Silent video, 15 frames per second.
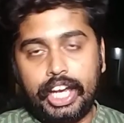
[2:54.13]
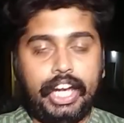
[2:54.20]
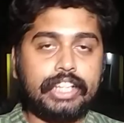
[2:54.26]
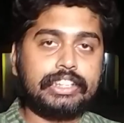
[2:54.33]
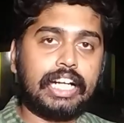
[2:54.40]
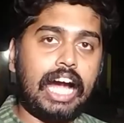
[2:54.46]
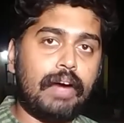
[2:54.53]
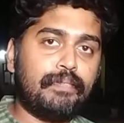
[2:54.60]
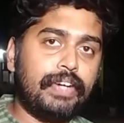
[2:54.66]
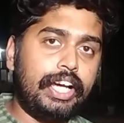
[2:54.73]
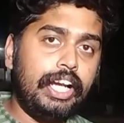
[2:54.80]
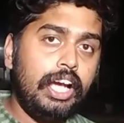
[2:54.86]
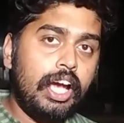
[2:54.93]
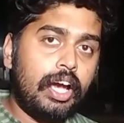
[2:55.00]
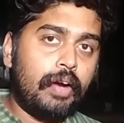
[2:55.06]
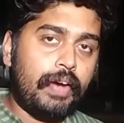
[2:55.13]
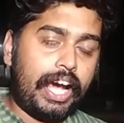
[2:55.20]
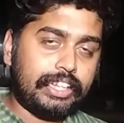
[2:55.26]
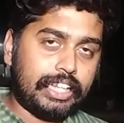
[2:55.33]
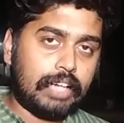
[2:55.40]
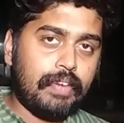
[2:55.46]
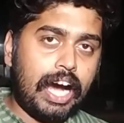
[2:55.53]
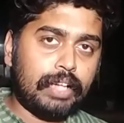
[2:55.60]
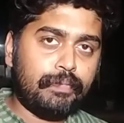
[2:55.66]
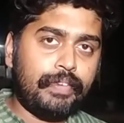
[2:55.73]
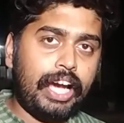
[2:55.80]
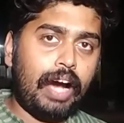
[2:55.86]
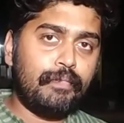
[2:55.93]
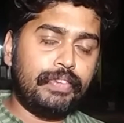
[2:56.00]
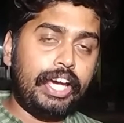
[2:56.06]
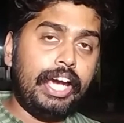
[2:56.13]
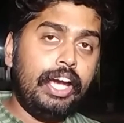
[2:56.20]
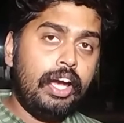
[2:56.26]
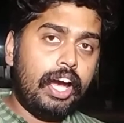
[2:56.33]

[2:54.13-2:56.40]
एक जगह पर हैदराबाद में हमने